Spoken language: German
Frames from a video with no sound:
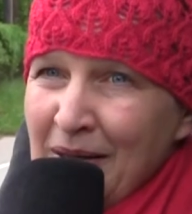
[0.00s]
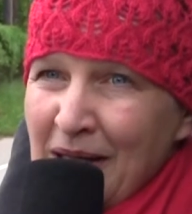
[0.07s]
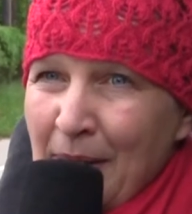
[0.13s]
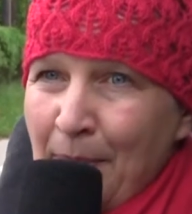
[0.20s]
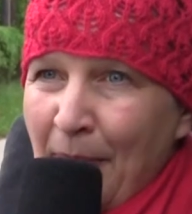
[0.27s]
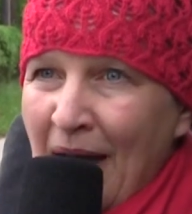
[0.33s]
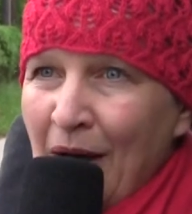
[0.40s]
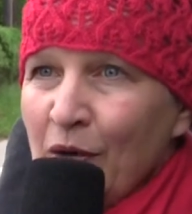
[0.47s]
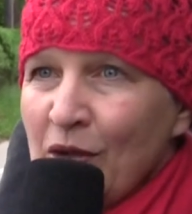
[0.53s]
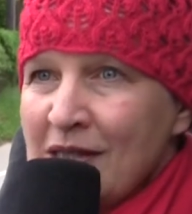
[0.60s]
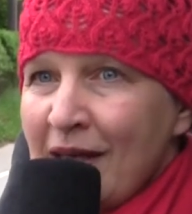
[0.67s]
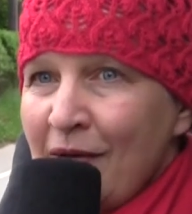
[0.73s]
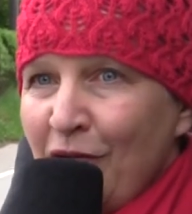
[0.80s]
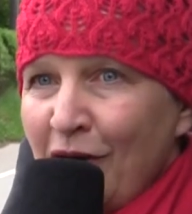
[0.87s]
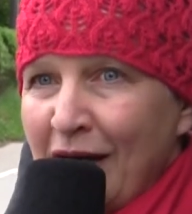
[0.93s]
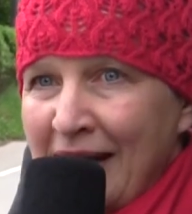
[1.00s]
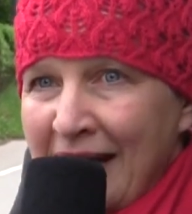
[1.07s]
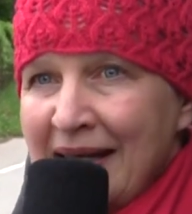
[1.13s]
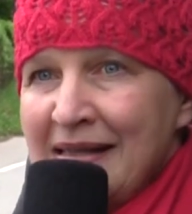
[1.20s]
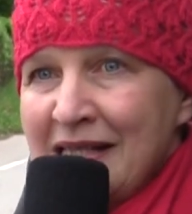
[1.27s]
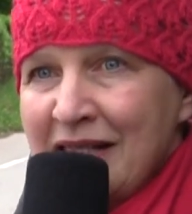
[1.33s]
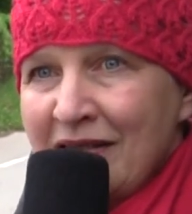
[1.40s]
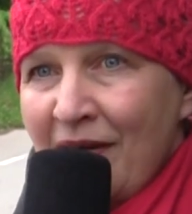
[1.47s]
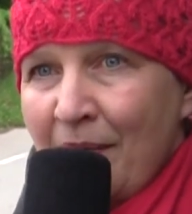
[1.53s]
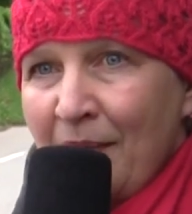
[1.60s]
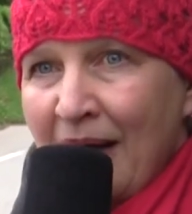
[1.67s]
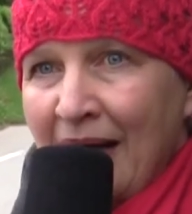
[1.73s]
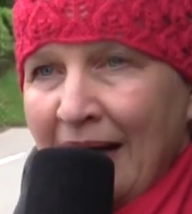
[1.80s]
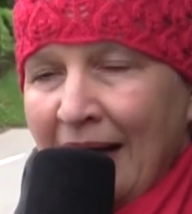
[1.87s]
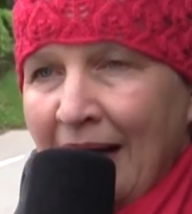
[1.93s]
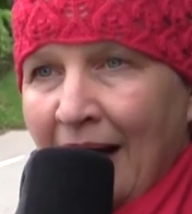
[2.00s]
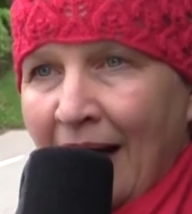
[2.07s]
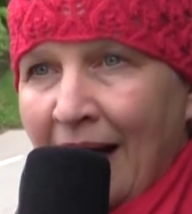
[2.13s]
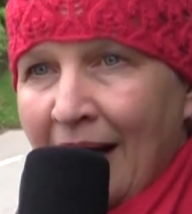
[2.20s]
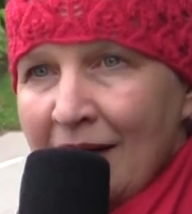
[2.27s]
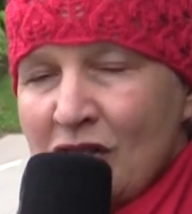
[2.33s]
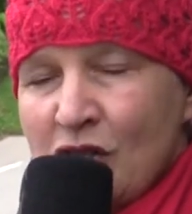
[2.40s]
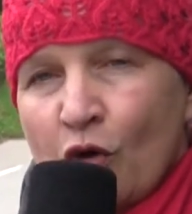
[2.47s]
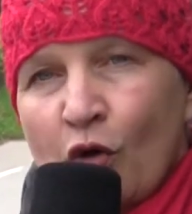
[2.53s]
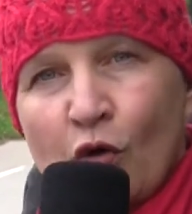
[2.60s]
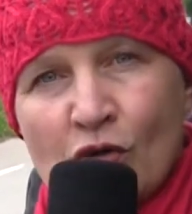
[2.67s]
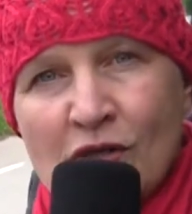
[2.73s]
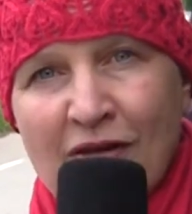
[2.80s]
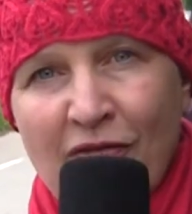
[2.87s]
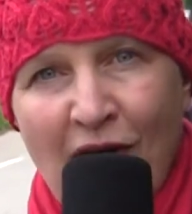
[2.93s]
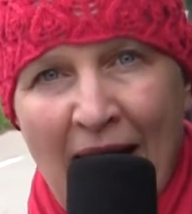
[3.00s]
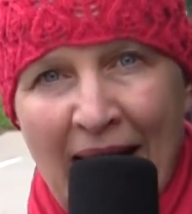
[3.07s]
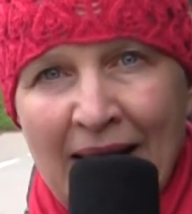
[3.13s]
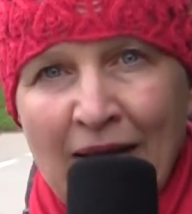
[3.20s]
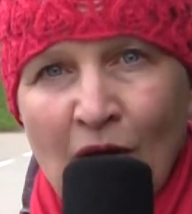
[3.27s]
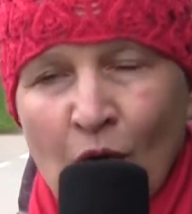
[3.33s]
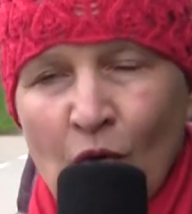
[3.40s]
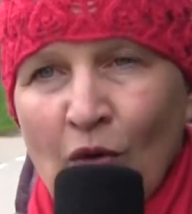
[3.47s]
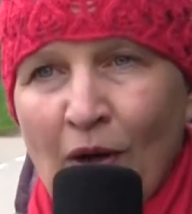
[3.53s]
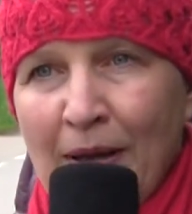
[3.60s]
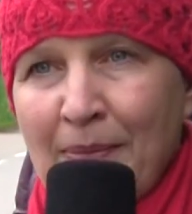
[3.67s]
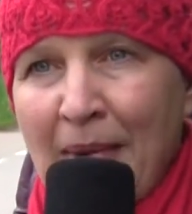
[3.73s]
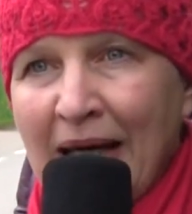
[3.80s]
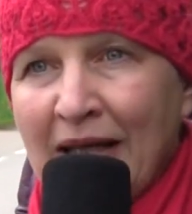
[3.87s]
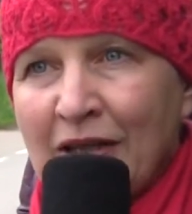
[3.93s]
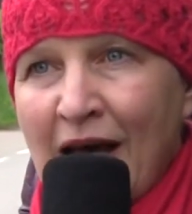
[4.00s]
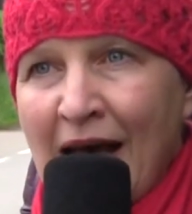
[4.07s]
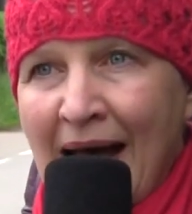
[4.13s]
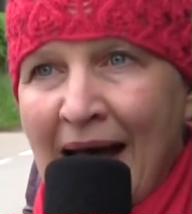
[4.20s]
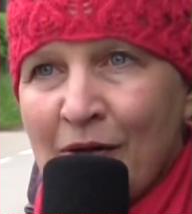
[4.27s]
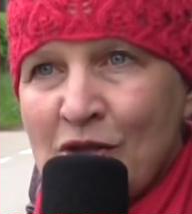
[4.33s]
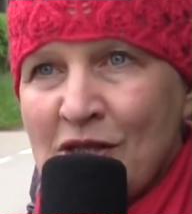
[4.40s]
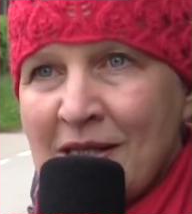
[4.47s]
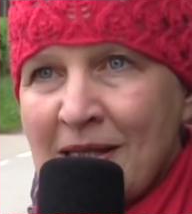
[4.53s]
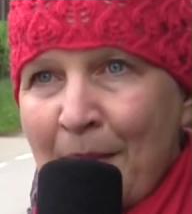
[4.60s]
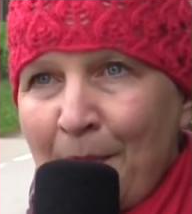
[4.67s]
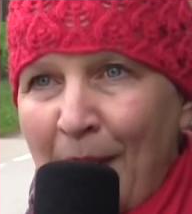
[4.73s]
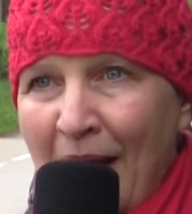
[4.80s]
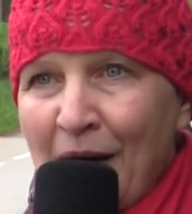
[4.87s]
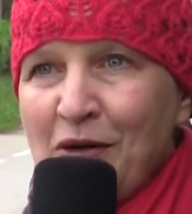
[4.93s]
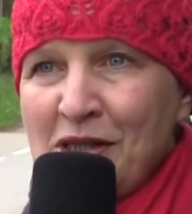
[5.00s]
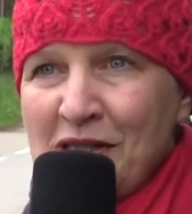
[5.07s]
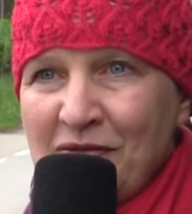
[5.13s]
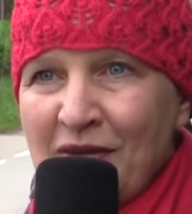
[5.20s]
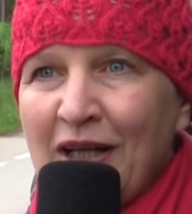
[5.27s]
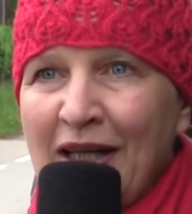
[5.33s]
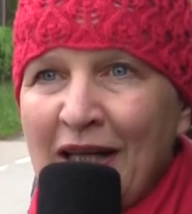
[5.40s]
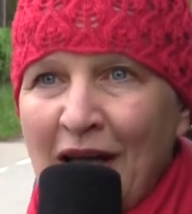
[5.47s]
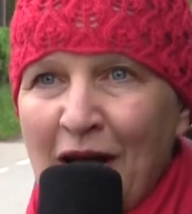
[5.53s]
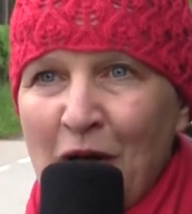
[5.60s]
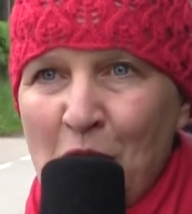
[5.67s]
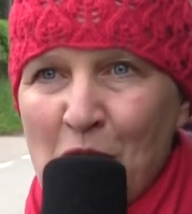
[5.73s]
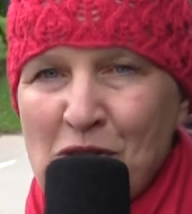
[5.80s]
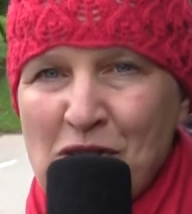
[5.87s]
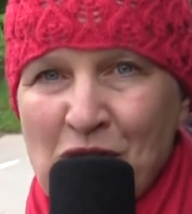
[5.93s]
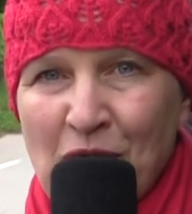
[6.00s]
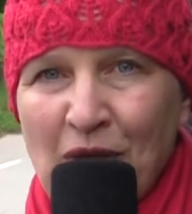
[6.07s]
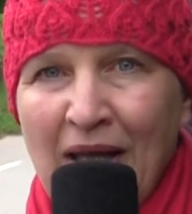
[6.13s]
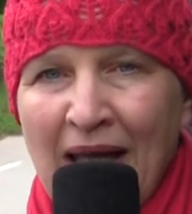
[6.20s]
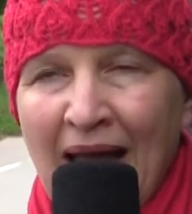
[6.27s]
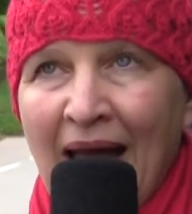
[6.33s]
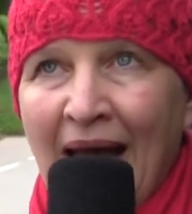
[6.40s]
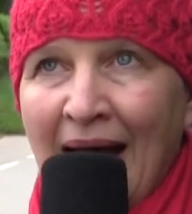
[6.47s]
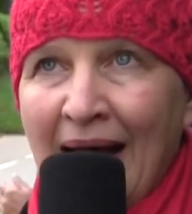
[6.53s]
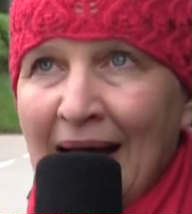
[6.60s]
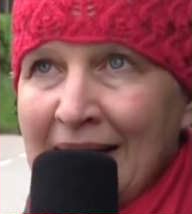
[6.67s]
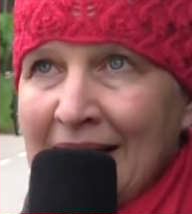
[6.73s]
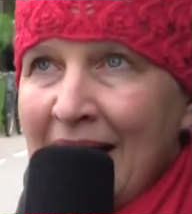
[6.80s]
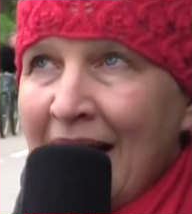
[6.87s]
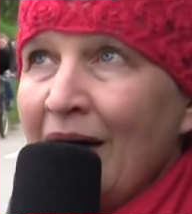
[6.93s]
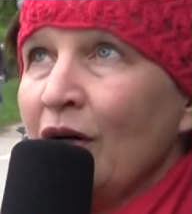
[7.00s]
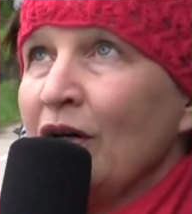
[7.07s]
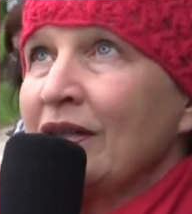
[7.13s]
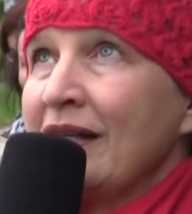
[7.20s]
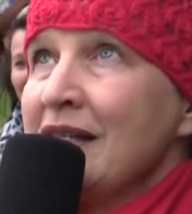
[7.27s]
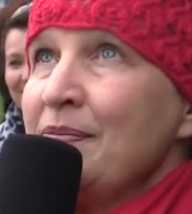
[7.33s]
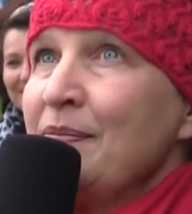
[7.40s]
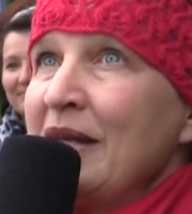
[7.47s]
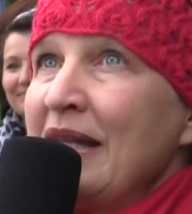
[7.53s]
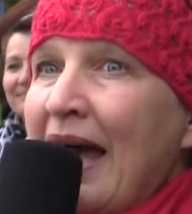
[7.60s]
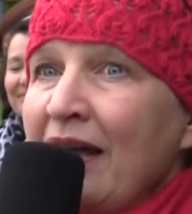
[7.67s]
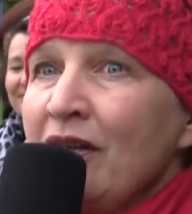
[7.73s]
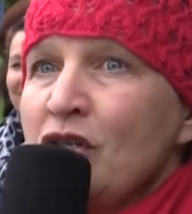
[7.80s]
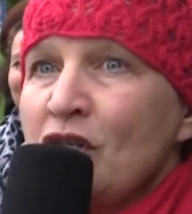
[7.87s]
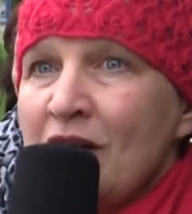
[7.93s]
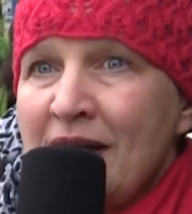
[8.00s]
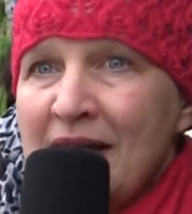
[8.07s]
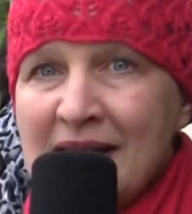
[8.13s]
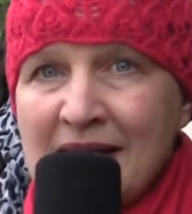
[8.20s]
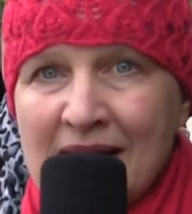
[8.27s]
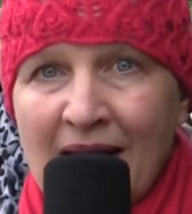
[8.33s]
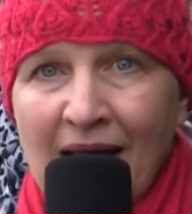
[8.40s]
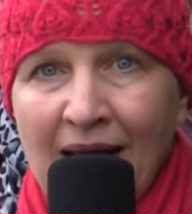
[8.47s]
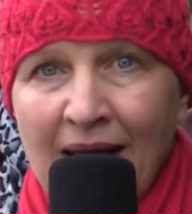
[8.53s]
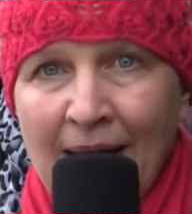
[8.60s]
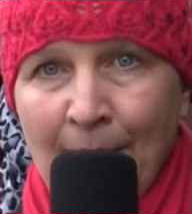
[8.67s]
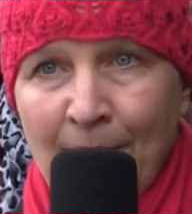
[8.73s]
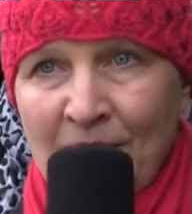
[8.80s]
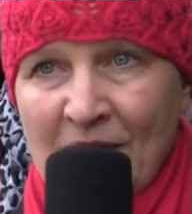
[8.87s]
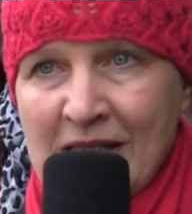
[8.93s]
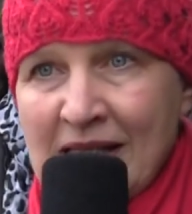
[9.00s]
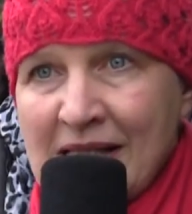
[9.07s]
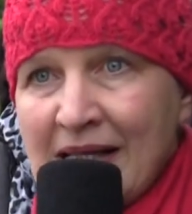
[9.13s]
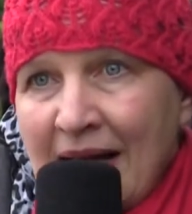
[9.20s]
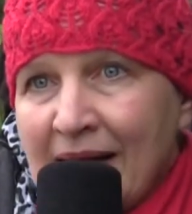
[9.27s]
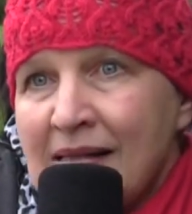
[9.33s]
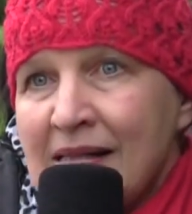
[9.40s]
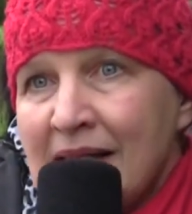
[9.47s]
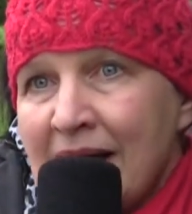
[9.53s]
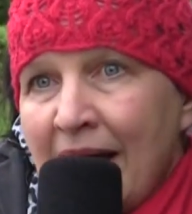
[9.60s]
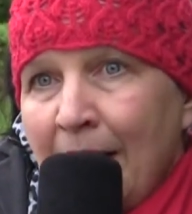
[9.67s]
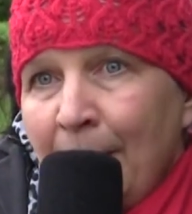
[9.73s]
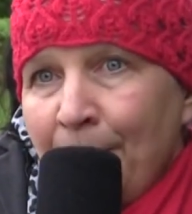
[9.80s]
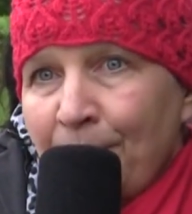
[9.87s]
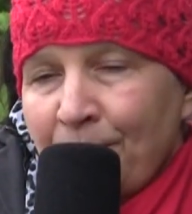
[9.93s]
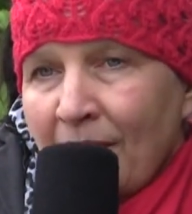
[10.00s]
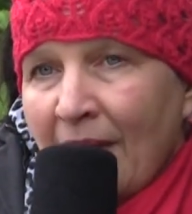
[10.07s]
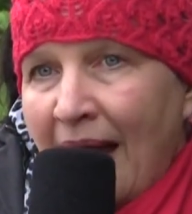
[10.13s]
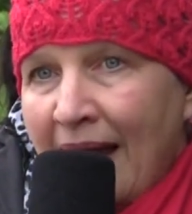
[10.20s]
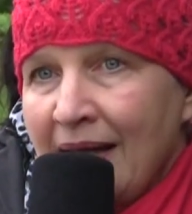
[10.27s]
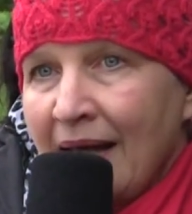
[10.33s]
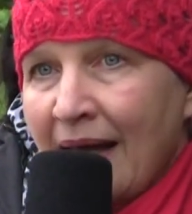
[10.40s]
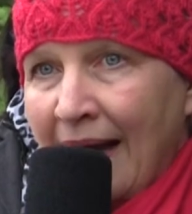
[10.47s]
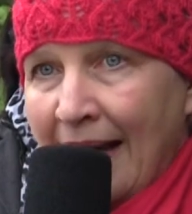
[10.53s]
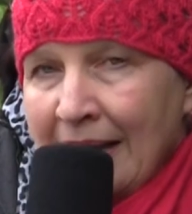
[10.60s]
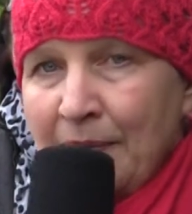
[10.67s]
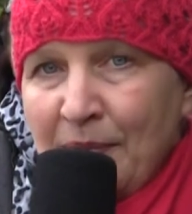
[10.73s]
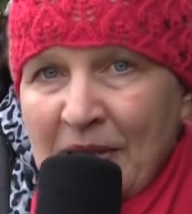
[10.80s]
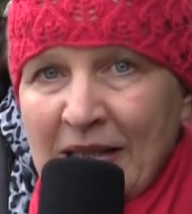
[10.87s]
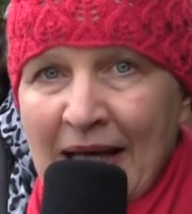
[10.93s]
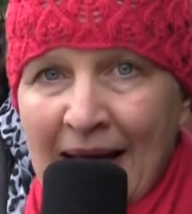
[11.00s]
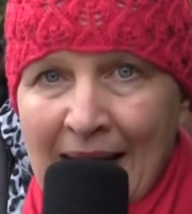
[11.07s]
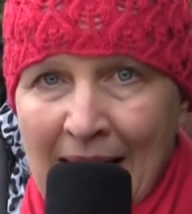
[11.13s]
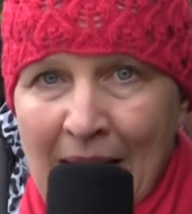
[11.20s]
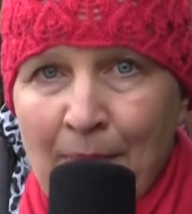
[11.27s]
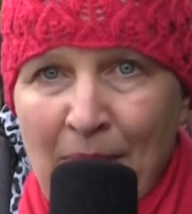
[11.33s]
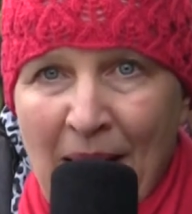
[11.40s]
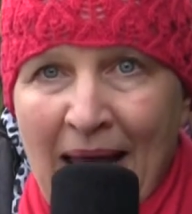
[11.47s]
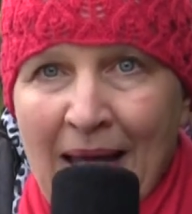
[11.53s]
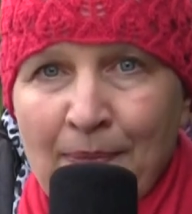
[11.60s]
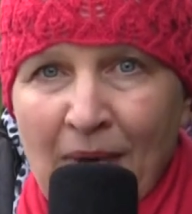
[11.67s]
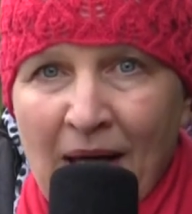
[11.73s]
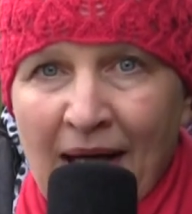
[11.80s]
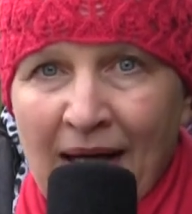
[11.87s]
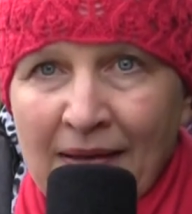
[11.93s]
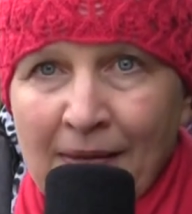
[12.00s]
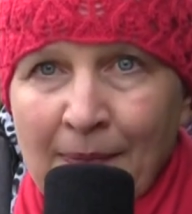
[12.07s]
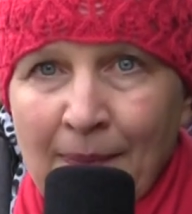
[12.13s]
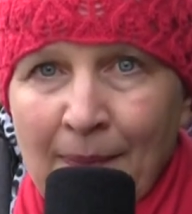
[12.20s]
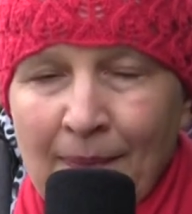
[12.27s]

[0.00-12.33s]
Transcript: mir, da braucht es einfach jetzt, wenn man äh, so große Veränderungen macht da heraus, dann braucht es wirklich eine Lösung, die auch das mit einschließt, dass das Ganze eine Krane bitte Allee bleiben kann.